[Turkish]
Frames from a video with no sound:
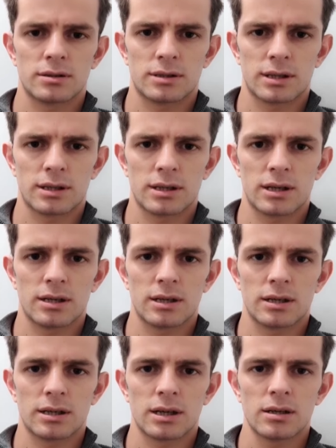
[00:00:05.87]
seyir
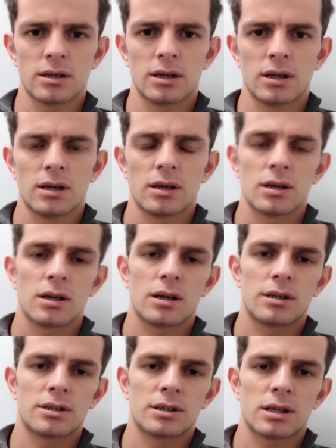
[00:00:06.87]
halindeyken
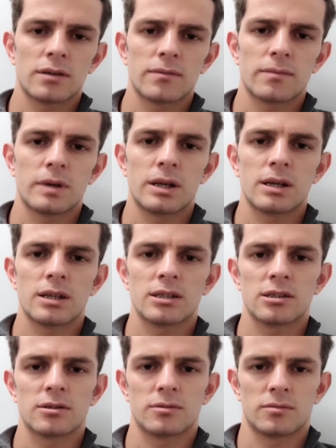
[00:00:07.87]
karşı taraf
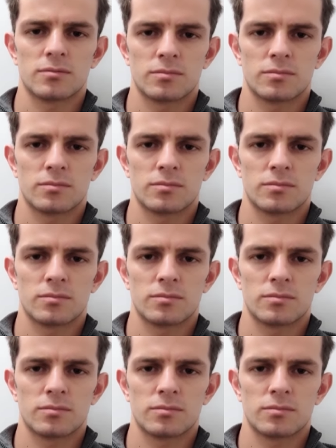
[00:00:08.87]
plakasız